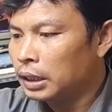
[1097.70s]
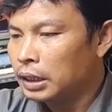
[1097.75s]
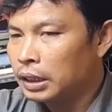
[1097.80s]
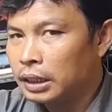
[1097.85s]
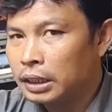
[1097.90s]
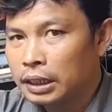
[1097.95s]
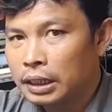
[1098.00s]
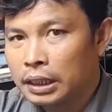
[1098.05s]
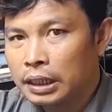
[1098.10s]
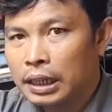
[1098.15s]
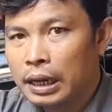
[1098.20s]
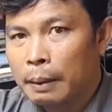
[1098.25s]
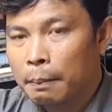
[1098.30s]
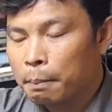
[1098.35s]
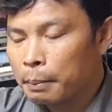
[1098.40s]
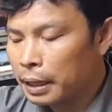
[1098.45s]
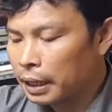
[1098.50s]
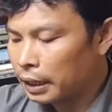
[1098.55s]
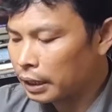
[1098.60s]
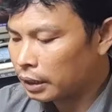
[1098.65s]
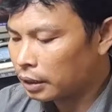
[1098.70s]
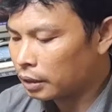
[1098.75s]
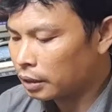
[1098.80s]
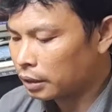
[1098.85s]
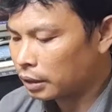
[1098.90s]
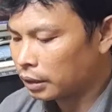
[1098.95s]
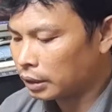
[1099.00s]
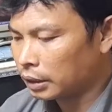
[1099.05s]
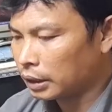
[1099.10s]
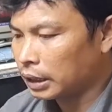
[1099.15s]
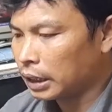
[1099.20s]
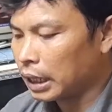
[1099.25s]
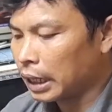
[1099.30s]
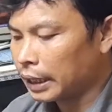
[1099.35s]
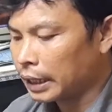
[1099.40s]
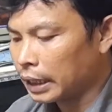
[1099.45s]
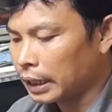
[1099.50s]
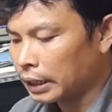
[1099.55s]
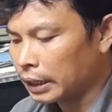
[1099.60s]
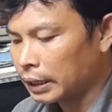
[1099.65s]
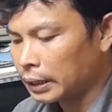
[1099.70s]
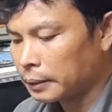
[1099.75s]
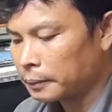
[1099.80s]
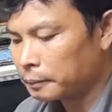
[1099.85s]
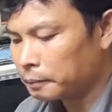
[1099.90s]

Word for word: e, gambar di layarnya.